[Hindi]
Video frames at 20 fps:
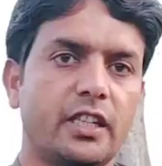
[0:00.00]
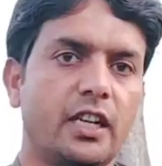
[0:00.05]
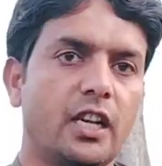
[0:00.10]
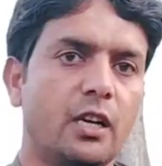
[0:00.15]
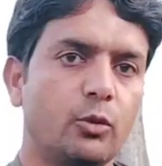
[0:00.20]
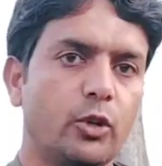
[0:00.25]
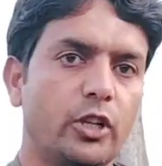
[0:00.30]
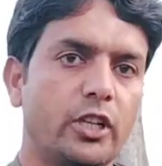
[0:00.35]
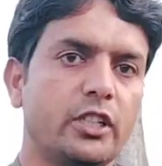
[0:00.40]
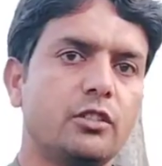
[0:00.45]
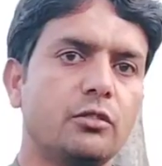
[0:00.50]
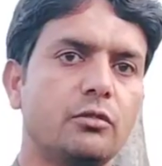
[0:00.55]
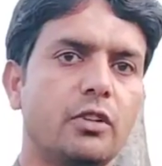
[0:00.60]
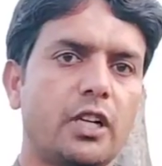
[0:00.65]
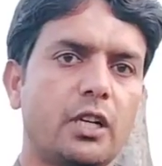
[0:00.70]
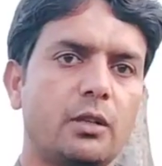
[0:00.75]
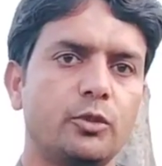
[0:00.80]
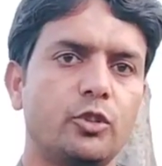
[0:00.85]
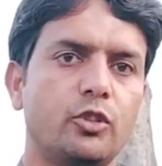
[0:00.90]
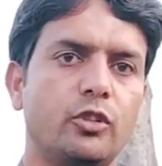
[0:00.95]
अल्लाम
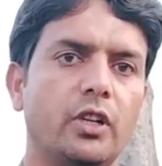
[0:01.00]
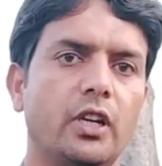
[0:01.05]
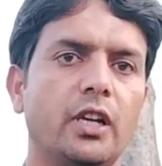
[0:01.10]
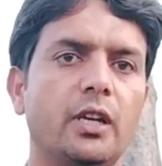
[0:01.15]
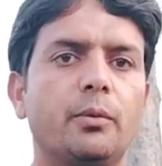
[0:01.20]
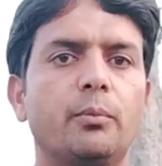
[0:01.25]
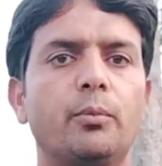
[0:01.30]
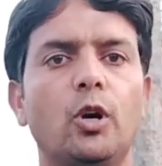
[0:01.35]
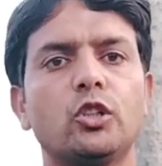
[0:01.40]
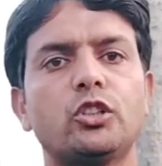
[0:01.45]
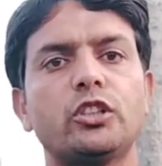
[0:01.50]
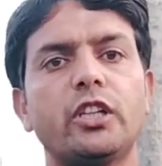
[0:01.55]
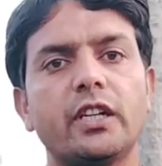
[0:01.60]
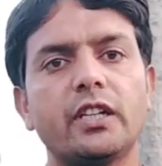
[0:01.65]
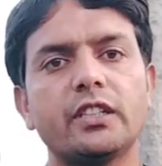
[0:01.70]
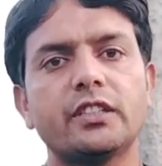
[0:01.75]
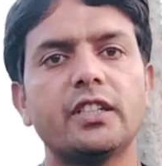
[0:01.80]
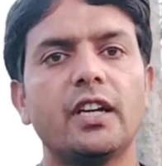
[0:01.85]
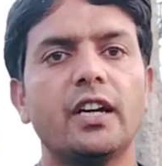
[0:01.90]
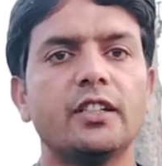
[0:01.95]
वरहमल बहुत सारे
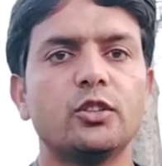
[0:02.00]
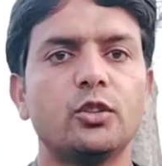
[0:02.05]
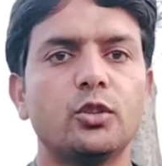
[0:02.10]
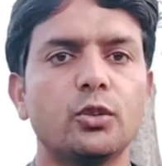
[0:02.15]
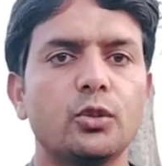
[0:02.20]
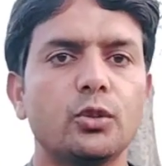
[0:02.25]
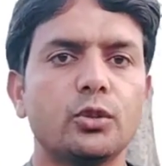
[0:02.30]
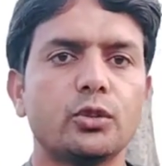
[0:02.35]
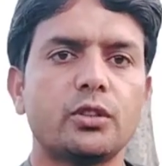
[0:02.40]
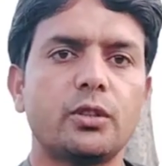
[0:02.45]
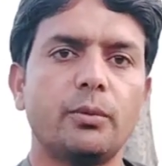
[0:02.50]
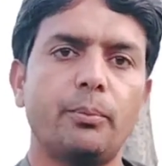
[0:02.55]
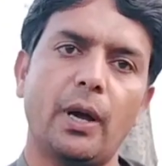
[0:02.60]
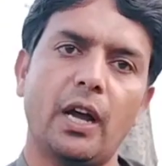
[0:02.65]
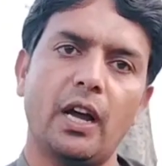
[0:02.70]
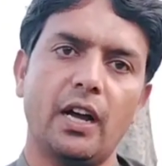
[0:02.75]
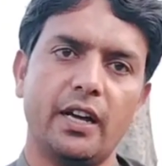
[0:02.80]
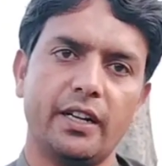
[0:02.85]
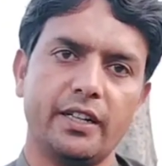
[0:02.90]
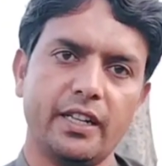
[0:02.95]
किसान दोस्त
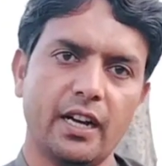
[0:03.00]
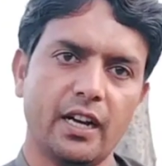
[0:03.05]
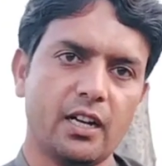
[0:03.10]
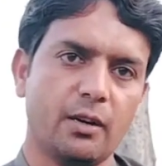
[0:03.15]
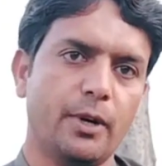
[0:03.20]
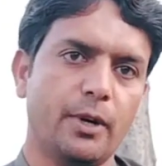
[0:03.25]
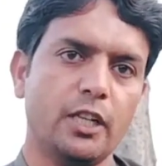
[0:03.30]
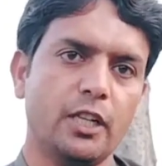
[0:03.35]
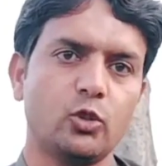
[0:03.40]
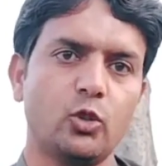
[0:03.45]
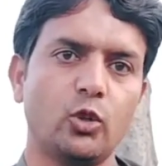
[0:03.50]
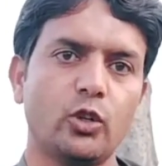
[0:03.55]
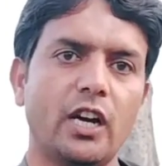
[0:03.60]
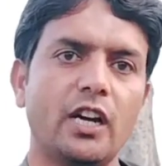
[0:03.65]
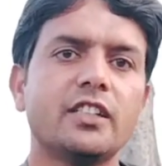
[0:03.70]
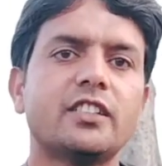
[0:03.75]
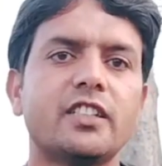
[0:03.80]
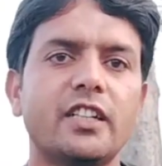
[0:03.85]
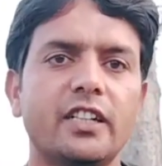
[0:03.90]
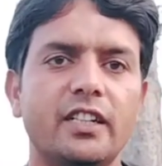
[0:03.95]
बहारिया कमांड को
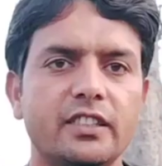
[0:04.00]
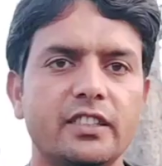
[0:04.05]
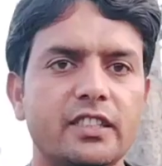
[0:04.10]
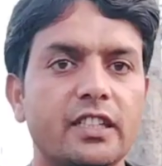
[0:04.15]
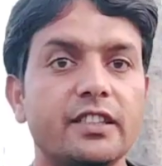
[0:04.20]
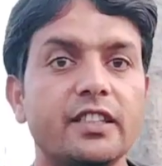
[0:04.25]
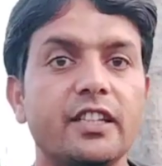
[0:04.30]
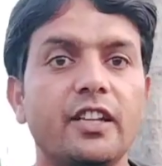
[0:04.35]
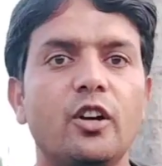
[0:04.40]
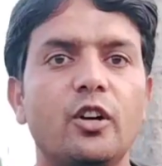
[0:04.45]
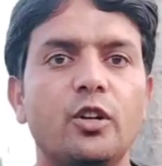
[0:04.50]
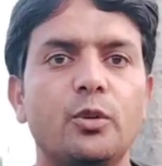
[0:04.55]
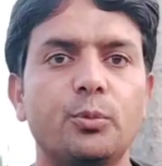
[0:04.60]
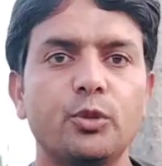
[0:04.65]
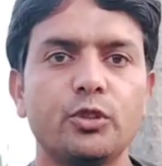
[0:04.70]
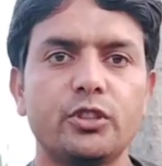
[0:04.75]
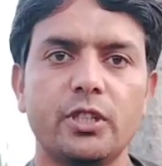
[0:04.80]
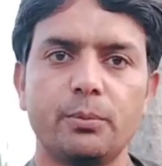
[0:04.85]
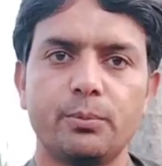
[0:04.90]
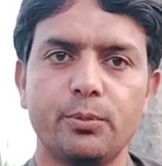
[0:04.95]
काश्त करना चाहते हैं और
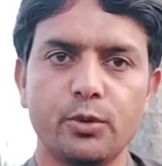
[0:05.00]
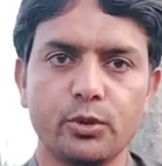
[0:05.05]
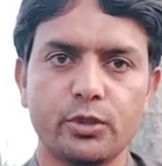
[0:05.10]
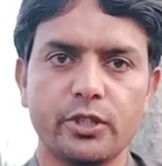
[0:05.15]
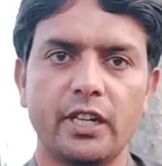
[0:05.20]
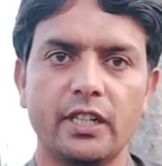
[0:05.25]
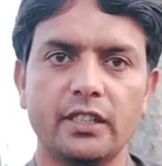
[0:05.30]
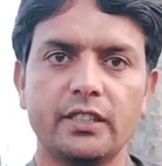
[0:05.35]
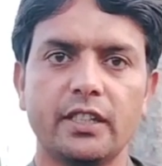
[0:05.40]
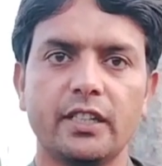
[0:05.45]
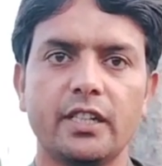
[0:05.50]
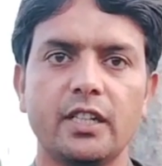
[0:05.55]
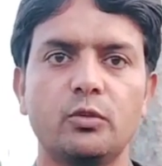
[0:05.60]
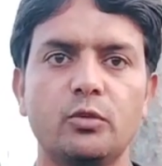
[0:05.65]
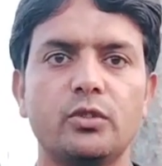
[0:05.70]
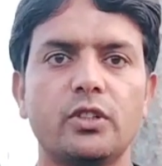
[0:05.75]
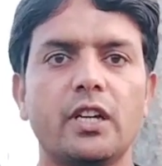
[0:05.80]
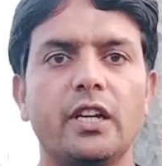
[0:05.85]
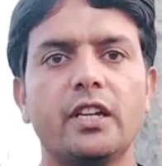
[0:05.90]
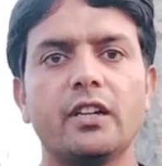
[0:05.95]
मुझसे पूछ रहे थे कि
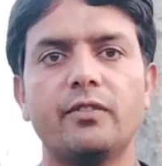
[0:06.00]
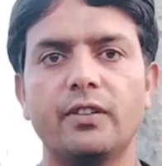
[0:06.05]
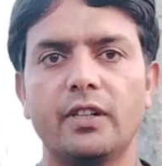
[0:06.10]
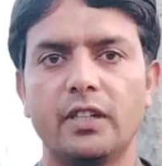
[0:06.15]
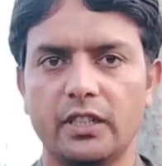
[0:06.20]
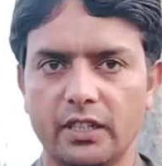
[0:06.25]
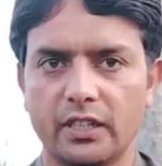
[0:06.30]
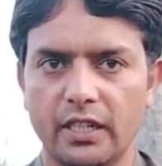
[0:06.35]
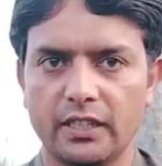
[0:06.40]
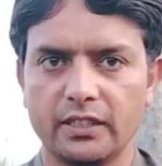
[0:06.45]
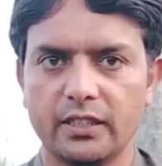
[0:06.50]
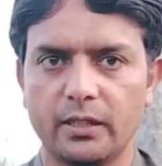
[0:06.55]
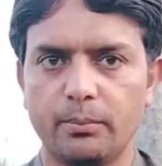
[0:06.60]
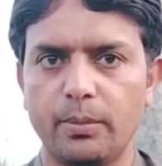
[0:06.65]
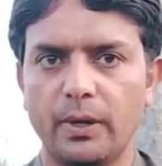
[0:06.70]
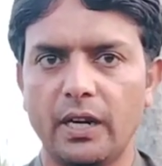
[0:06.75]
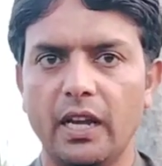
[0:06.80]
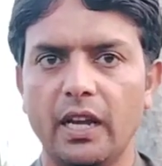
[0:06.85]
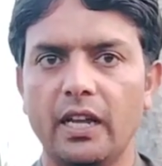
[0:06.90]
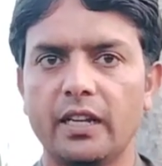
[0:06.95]
उनका एक फ़र्टिलाइज़र
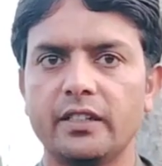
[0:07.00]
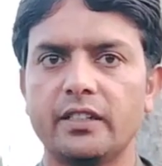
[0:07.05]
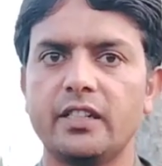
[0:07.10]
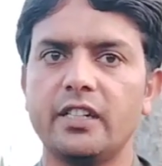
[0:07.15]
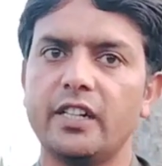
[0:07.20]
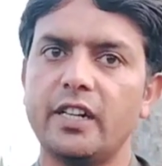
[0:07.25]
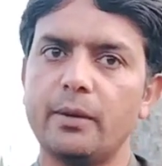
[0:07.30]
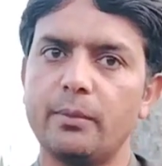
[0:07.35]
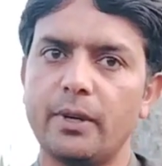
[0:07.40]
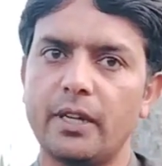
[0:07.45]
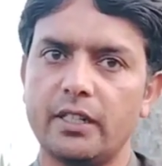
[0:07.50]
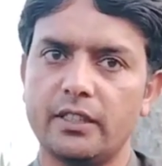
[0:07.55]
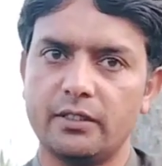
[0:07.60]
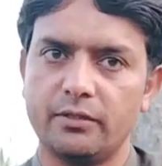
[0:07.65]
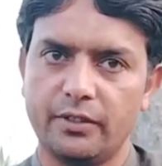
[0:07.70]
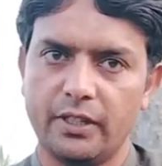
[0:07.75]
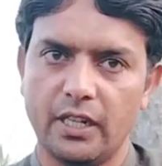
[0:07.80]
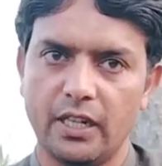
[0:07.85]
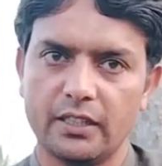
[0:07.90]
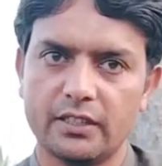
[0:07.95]
प्लान कीड़े मार
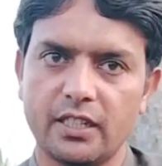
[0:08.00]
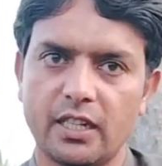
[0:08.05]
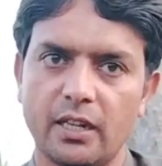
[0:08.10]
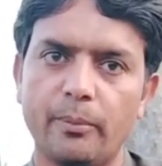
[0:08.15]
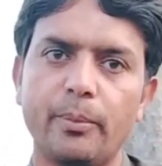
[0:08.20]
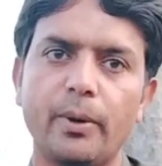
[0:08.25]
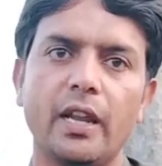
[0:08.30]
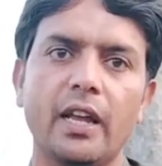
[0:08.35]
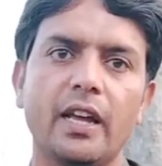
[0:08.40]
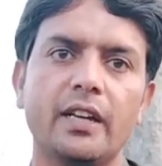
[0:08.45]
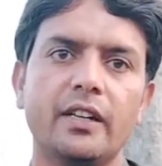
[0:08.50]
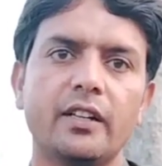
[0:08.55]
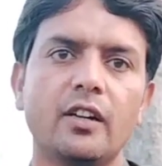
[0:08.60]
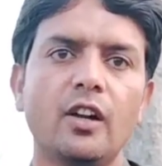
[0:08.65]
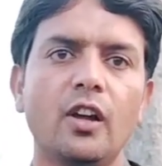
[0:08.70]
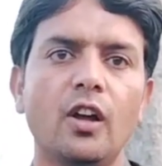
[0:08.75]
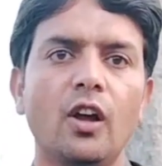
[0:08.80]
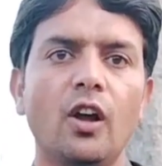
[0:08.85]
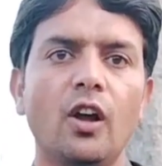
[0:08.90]
अद्वियात का प्लान